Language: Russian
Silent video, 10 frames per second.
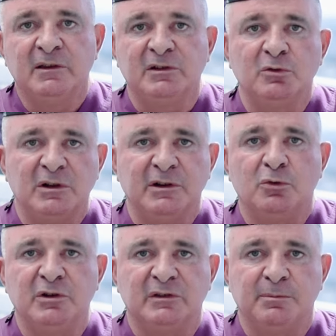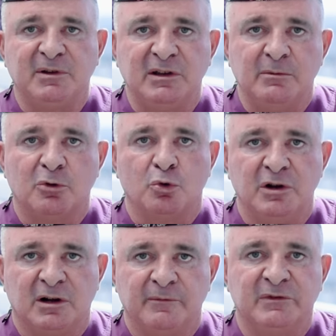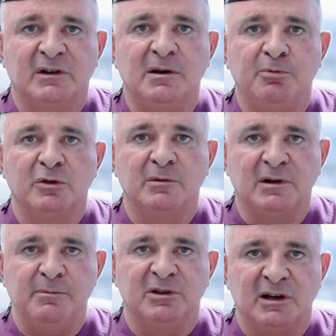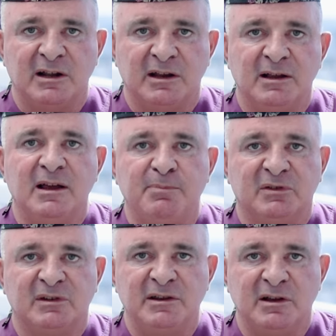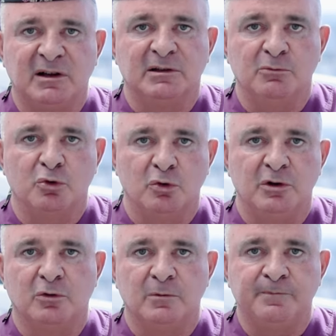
Ссылка находится под этим роликом, в закрепленном комментарии и описании к этому ролику.